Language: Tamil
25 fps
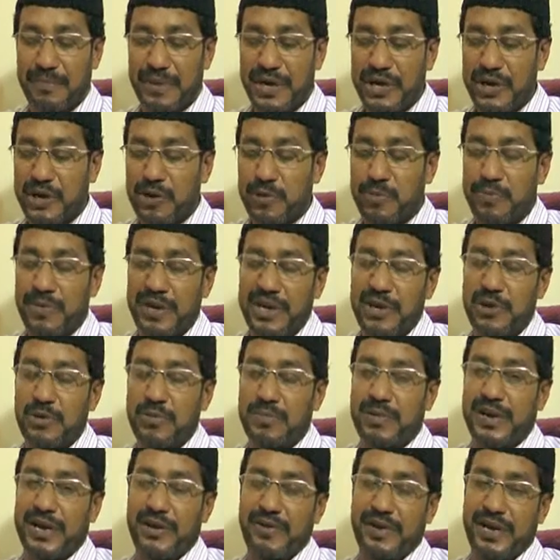மீண்டும்
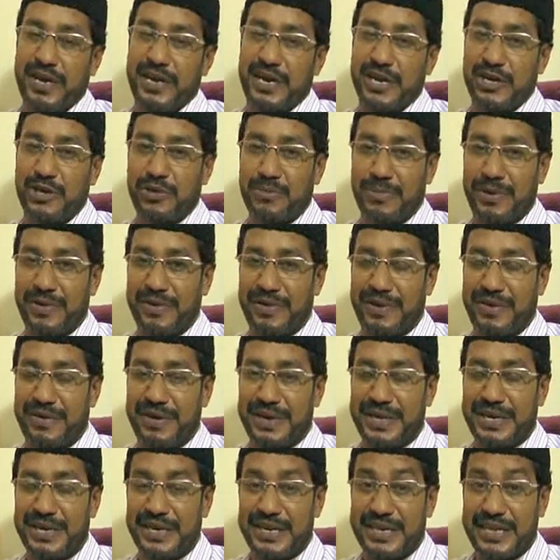மீண்டும் கருணை
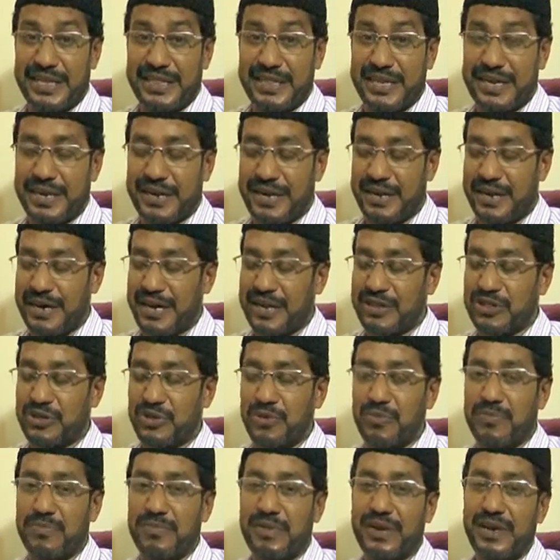காட்டுபவனாவான் இந்த
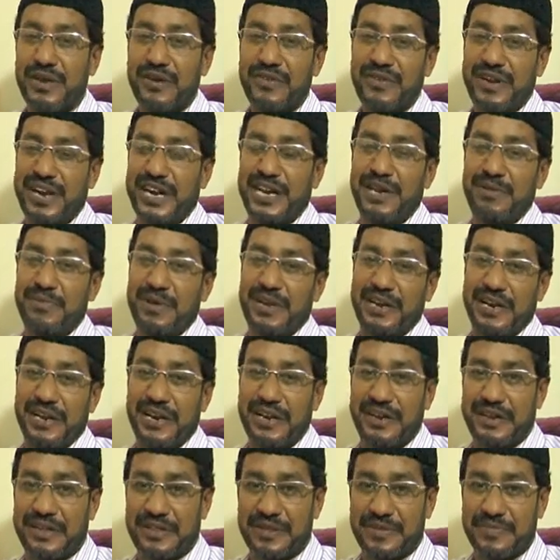அர்த்தம் ரஹீமுக்கு
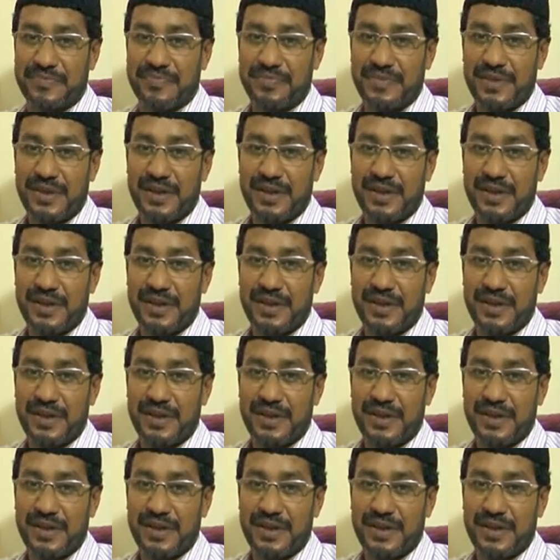இருக்குது